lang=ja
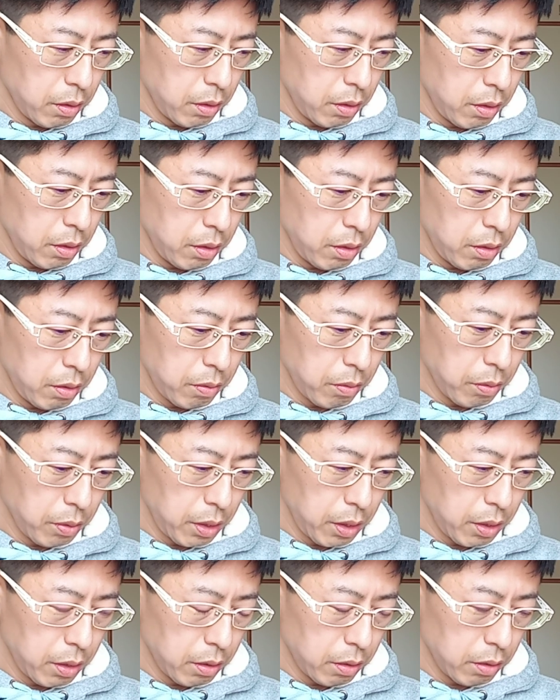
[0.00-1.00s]
えー、っと
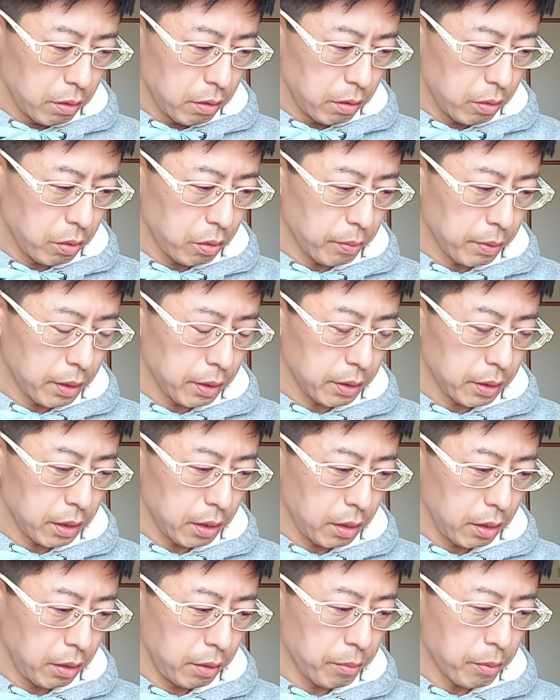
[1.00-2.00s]
ね、ちょっと待ってく
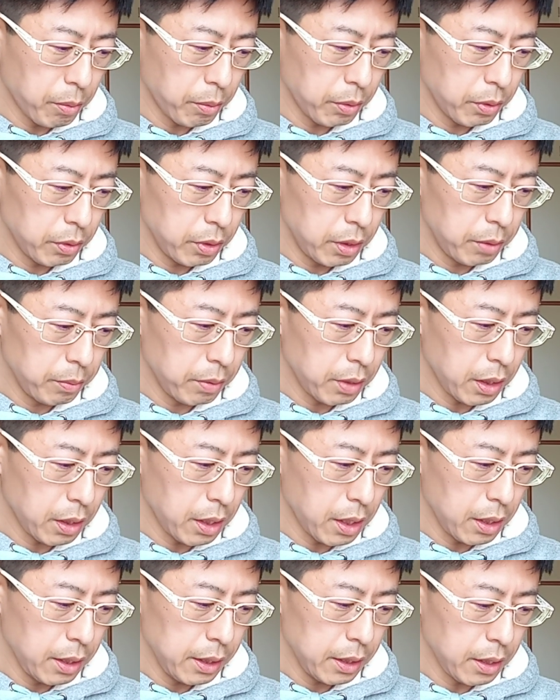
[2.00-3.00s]
ださいね。も自分が
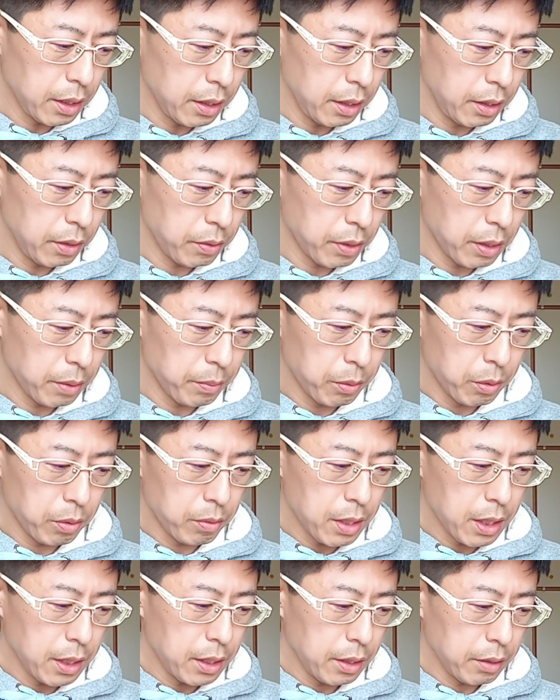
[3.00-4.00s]
何したらいいのかもう
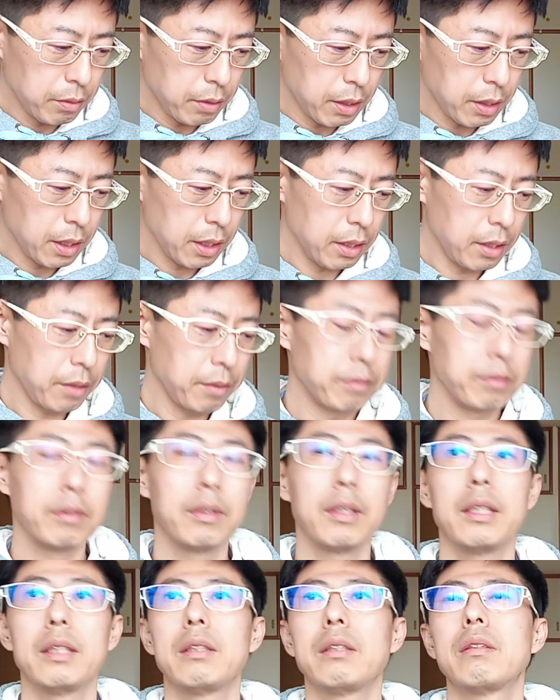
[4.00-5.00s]
分かんなくなってきてる
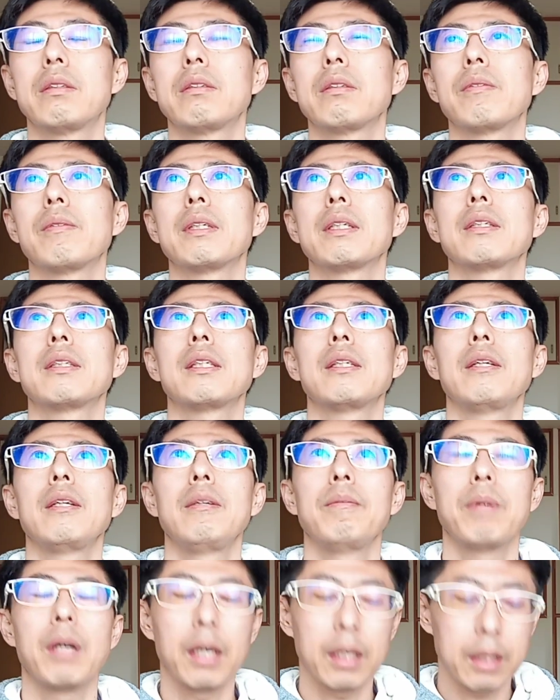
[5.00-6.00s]
んで、ちょっと待ってください。
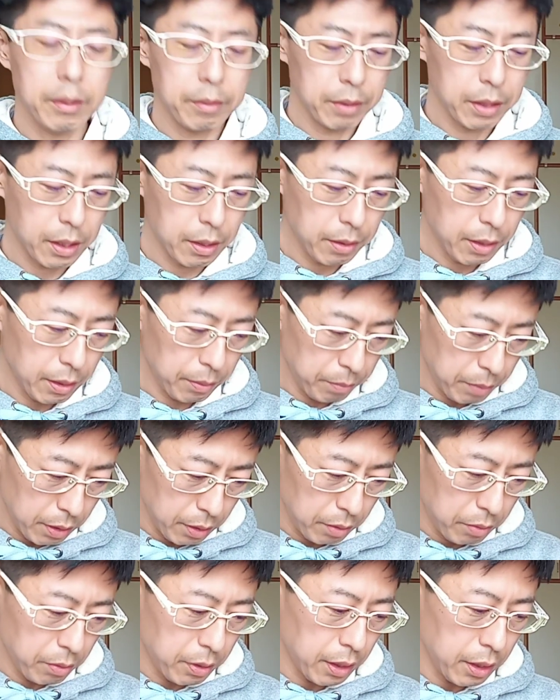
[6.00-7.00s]
今頭の中がま
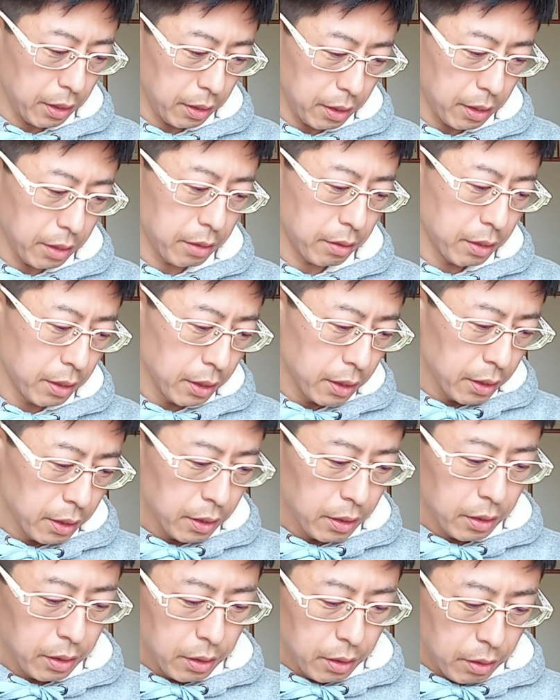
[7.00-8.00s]
だどっかに行ってる。
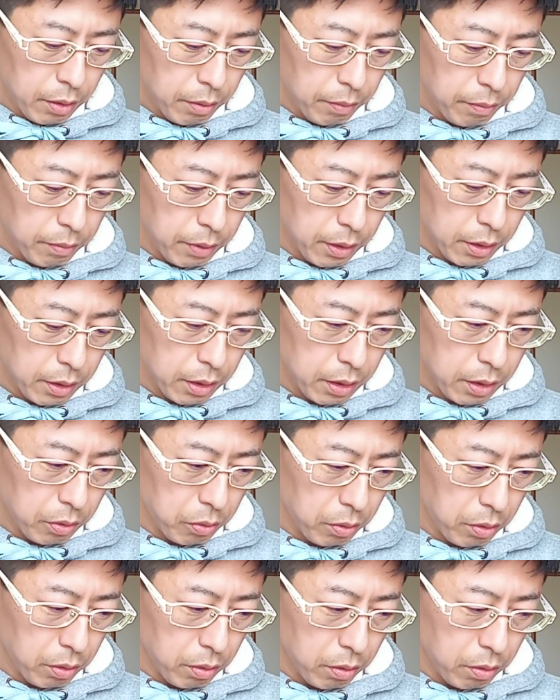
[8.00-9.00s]
まあ、そ
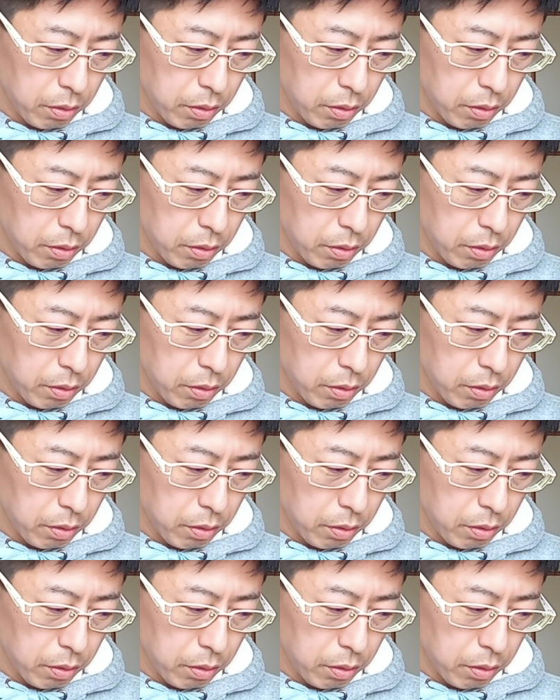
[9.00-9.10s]
の、